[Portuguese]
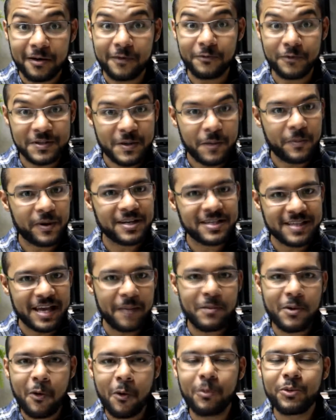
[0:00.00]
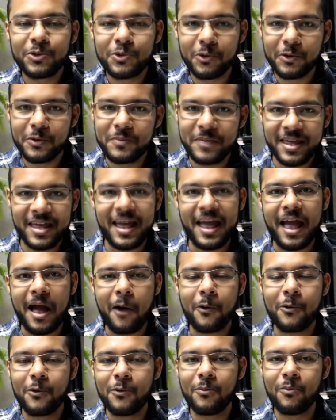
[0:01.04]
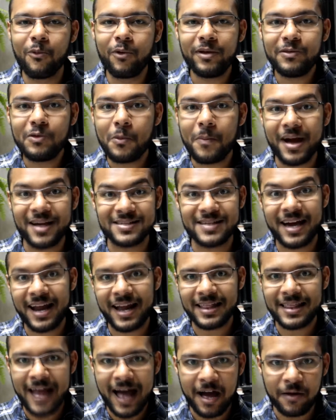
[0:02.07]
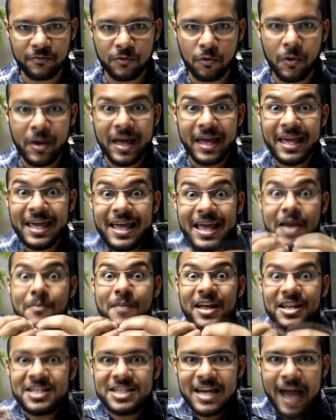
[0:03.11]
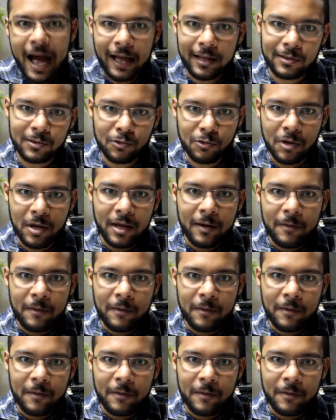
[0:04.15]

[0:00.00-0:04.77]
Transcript: Você percebe como dormir é algo muito mais agradável e imediato